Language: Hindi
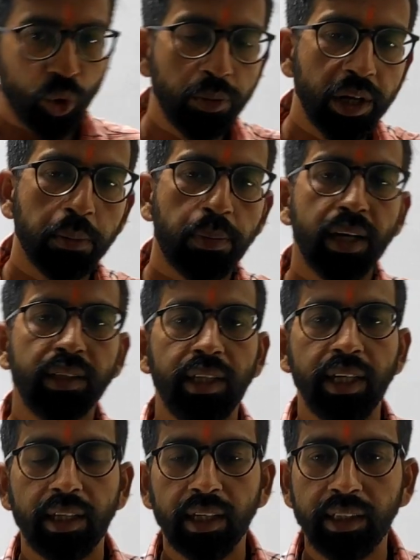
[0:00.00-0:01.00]
जो मेरे पास
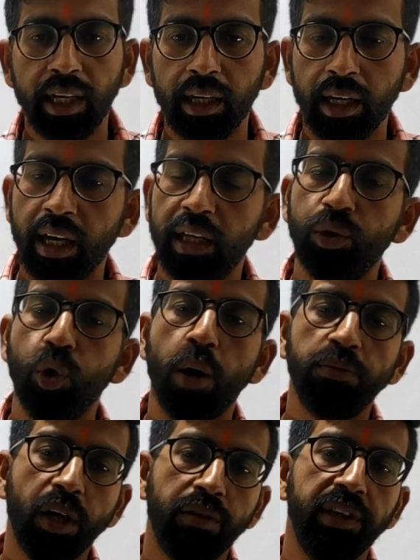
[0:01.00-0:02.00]
डेटा दिया गया है जो
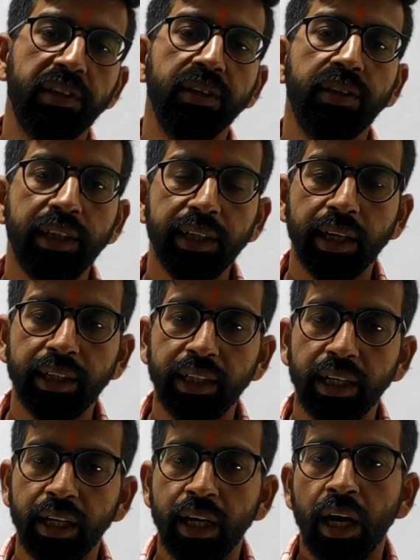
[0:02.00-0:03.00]
ऑब्जर्वेशंस दी गई
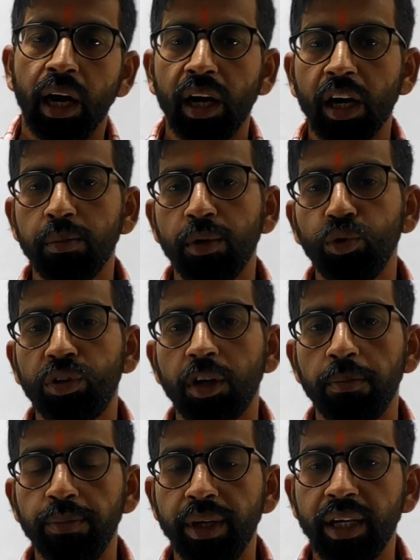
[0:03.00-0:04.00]
हैं अगर मैं उन
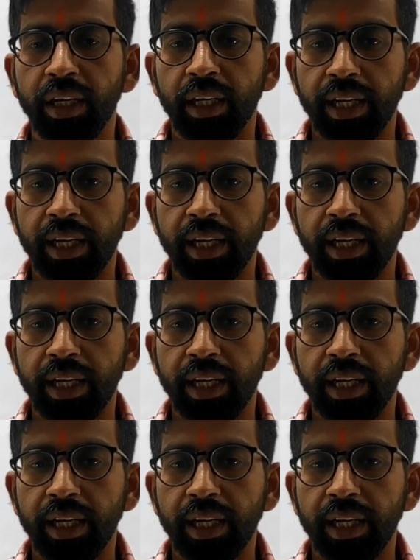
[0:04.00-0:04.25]
सब में